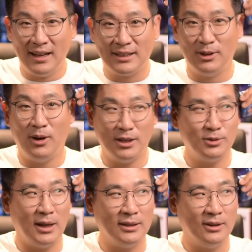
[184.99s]

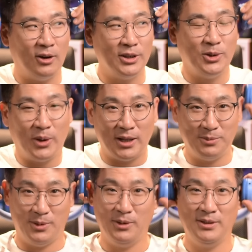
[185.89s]
들어가지도 않는 어린이용
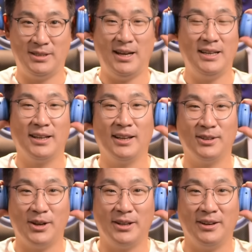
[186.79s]
헤드폰 제가 이렇게
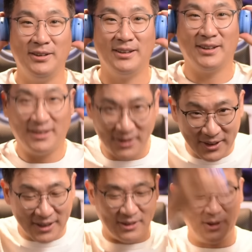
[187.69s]
들어야 돼요. 이렇게
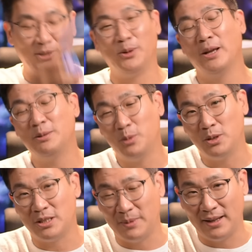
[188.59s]
들어야 되는 어린이용
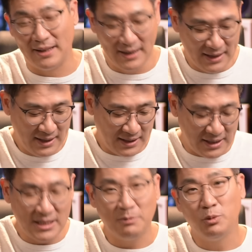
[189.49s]
헤드폰이지만
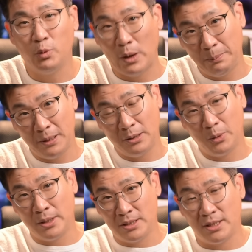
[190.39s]
이 제품은 왜
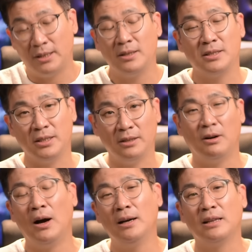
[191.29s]
필요한지
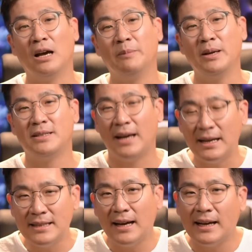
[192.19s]
특징과 그 다음에
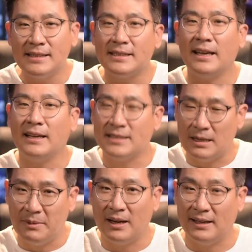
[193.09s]
제가 생각했을 때의
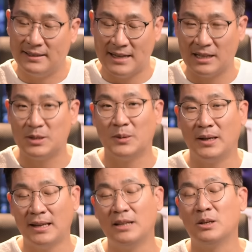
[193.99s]
짤막한
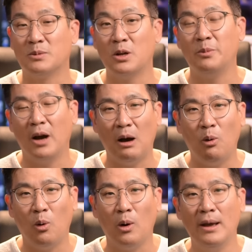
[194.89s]
장점과 단점
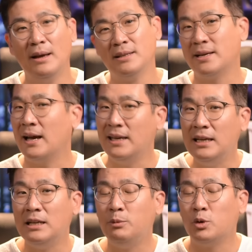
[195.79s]
설명하고 제가
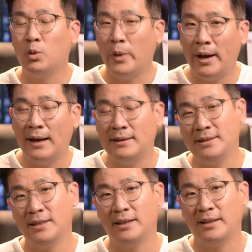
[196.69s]
이 리뷰를 왜
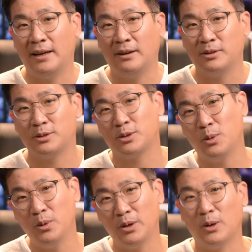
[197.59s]
하는지에 대한
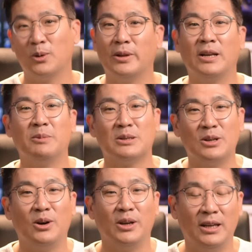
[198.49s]
것으로 결론
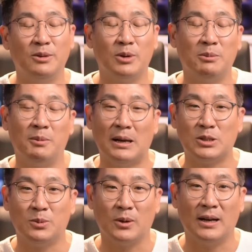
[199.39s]
내리면서 이 리뷰를 한번
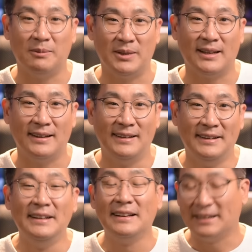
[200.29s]
맞춰볼까 합니다.
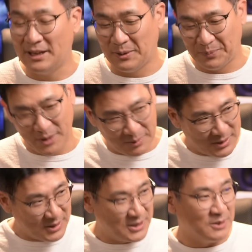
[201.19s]
그래요. 그럼
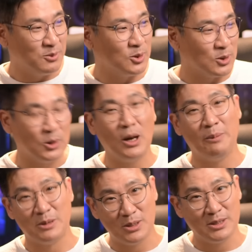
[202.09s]
특징부터
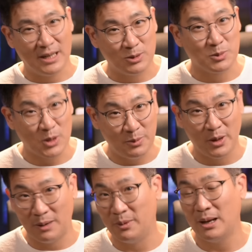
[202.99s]
들어가면서 제가 좀
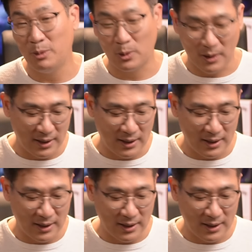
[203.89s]
설명을 한번 해보도록